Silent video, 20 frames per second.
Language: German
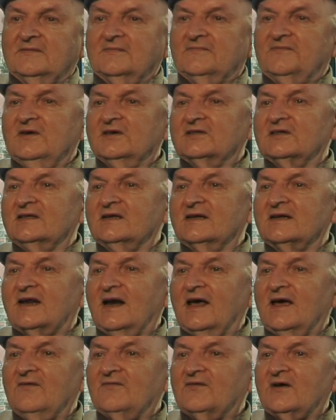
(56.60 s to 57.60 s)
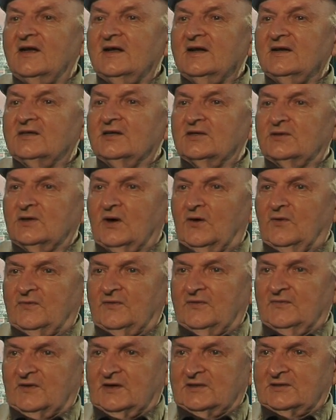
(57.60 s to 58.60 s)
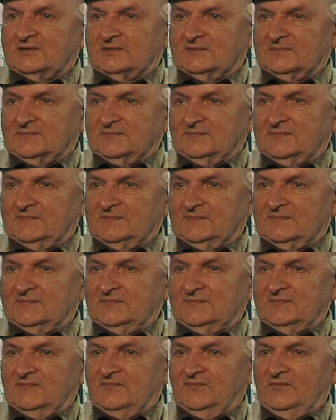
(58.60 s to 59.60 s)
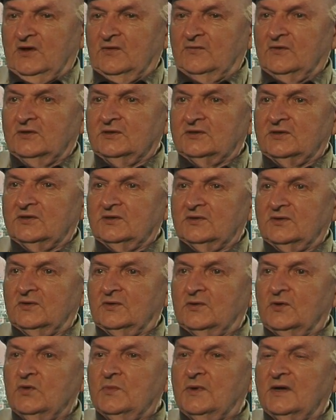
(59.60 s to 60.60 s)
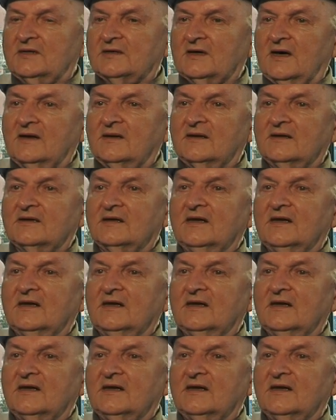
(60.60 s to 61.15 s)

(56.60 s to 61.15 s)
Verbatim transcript: wir sind in kleinen Verhältnissen aufgewachsen. Wir wohnten Lübecker